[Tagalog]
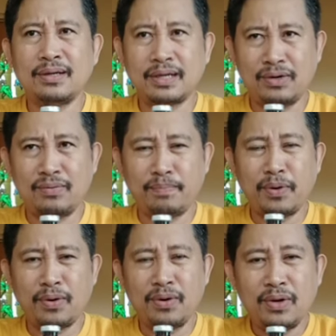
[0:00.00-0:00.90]
Ganun
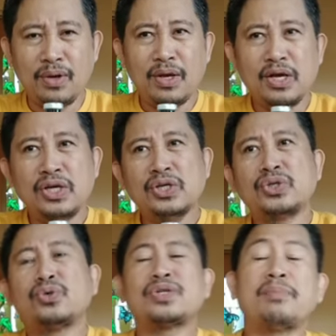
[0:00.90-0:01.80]
po.
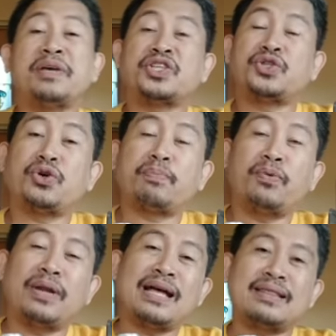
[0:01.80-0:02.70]
So sa mixture
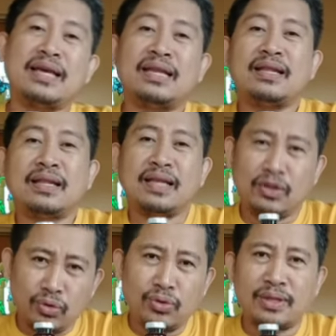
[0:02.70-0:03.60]
po natin,
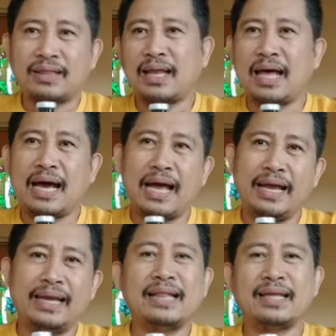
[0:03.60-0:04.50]
ito yung
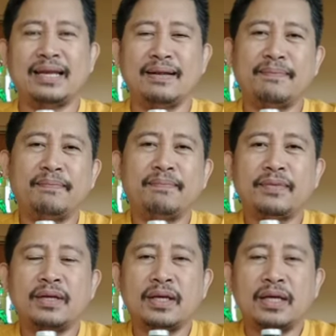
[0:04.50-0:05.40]
tatalakayin natin.
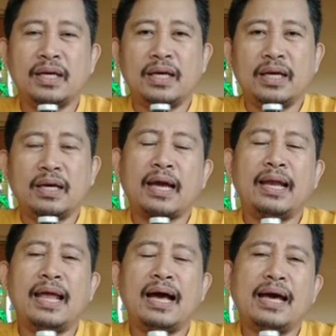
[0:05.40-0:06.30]

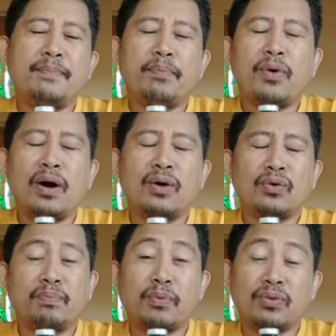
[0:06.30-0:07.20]
Kailangan po ang
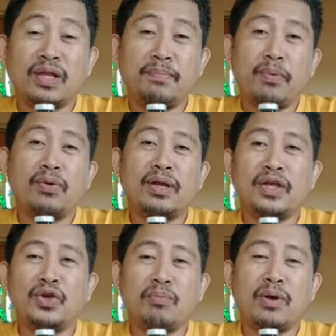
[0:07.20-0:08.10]
crude protein po na
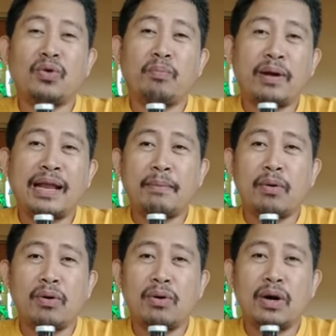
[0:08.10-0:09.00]
inyong manok
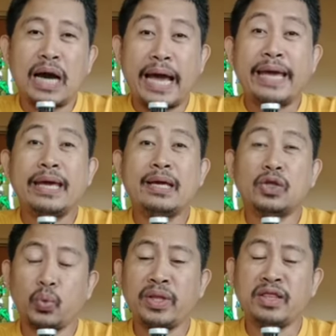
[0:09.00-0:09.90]
panabong
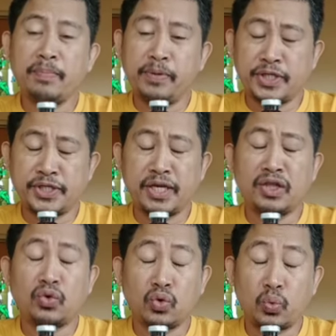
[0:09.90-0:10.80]
ay
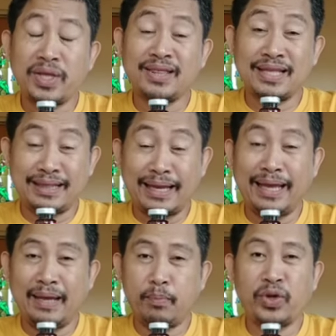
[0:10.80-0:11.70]
20% to
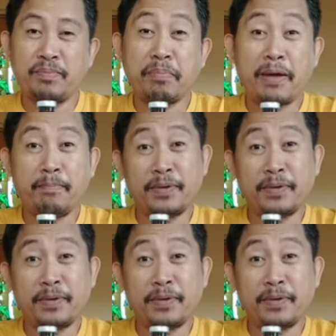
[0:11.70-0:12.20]
23.5%.